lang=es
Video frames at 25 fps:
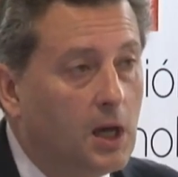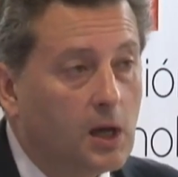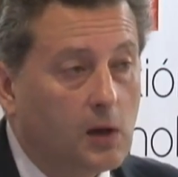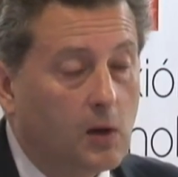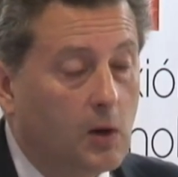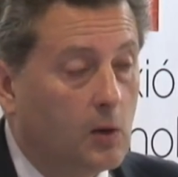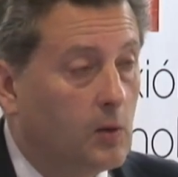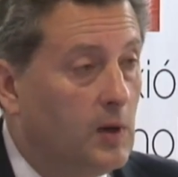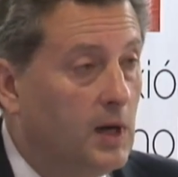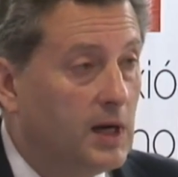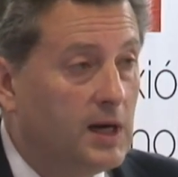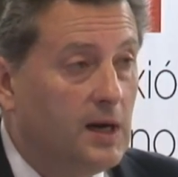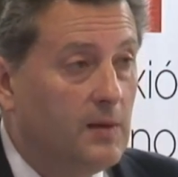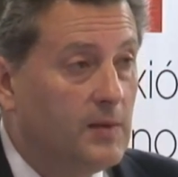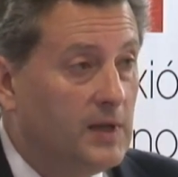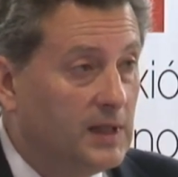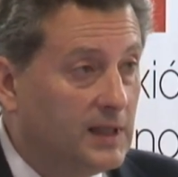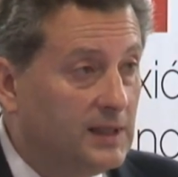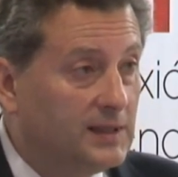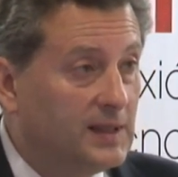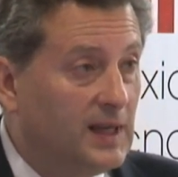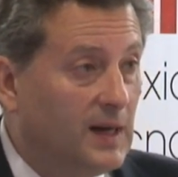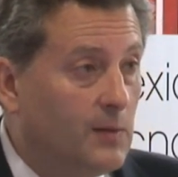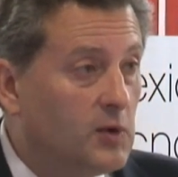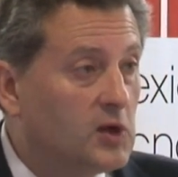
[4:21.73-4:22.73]
Con lo cual
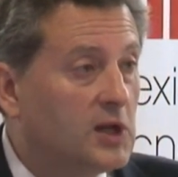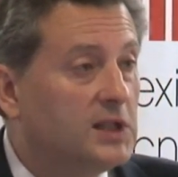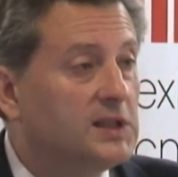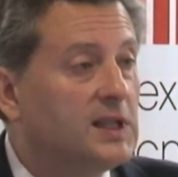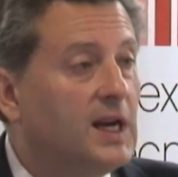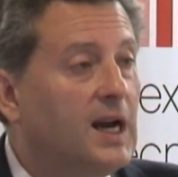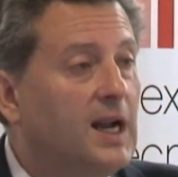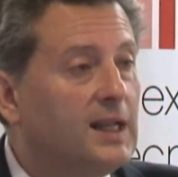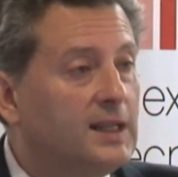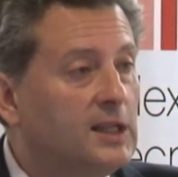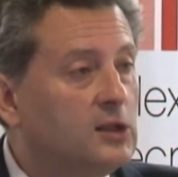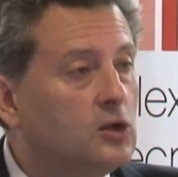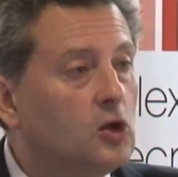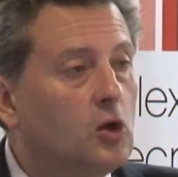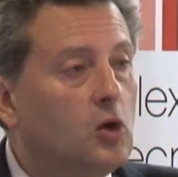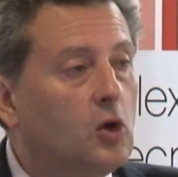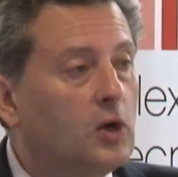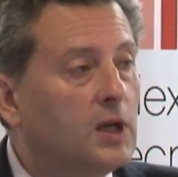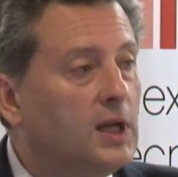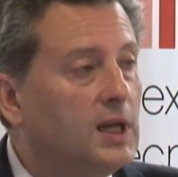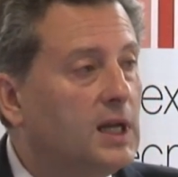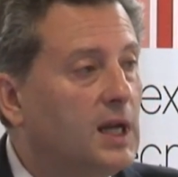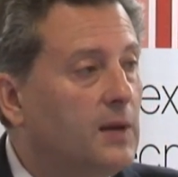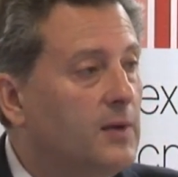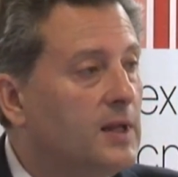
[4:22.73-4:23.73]
realmente tenemos que estar en la
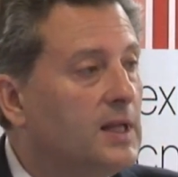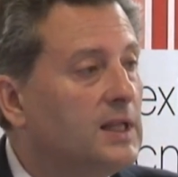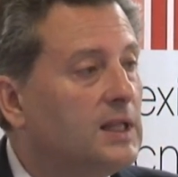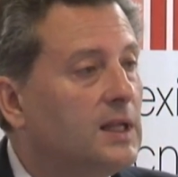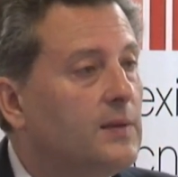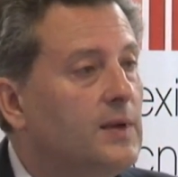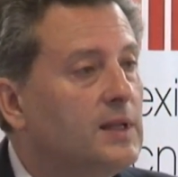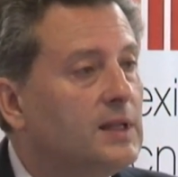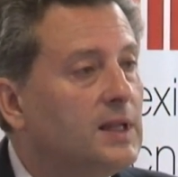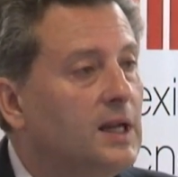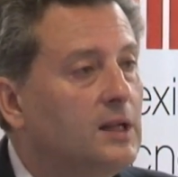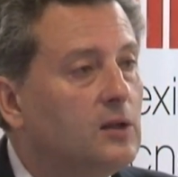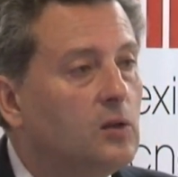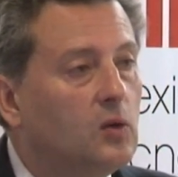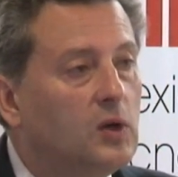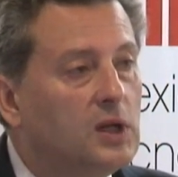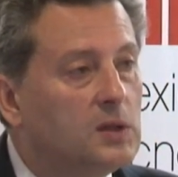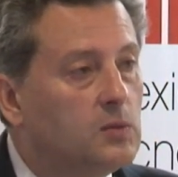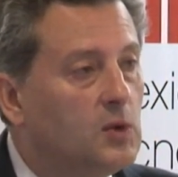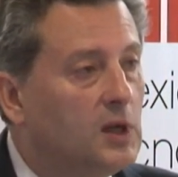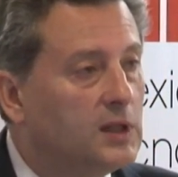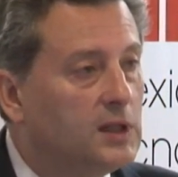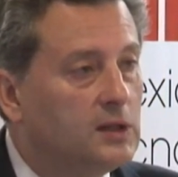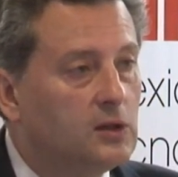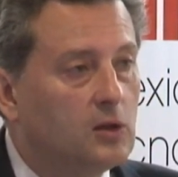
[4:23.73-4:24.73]
tecnología. Evidentemente el
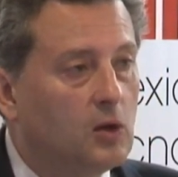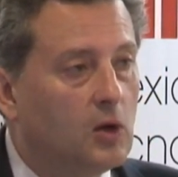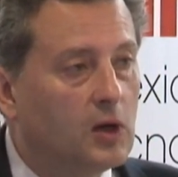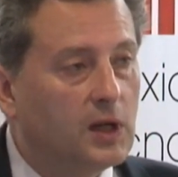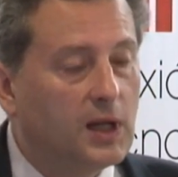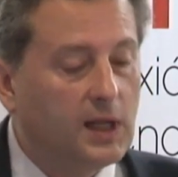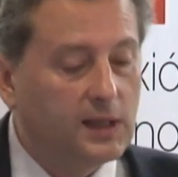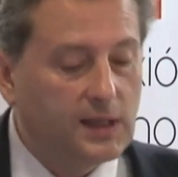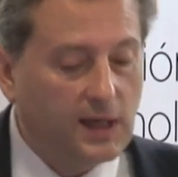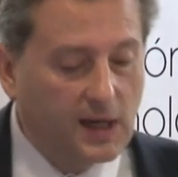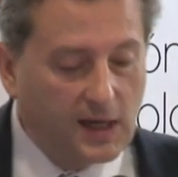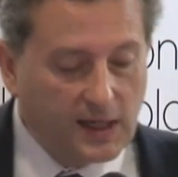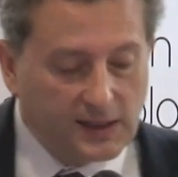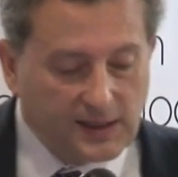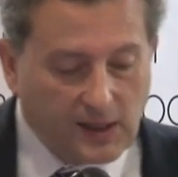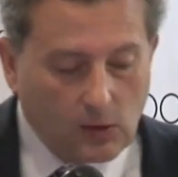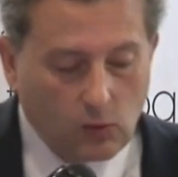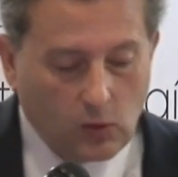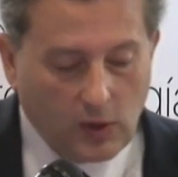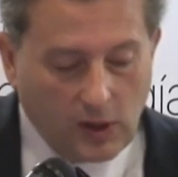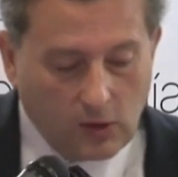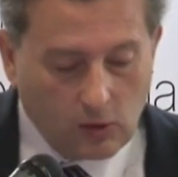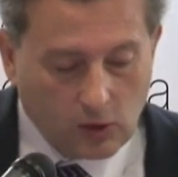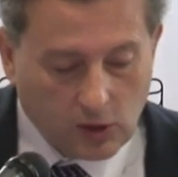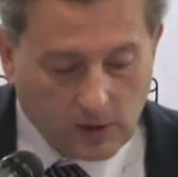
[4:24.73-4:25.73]
turismo y la tecnología tienen que estar
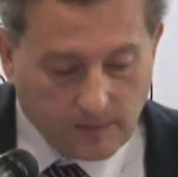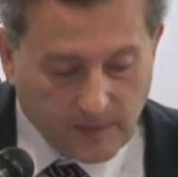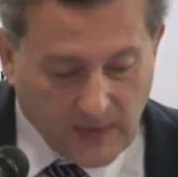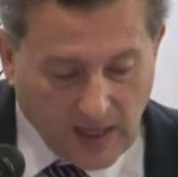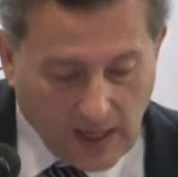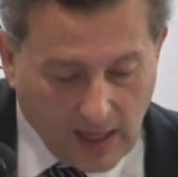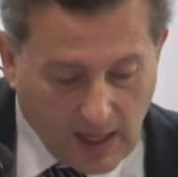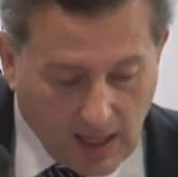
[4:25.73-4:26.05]
unidos.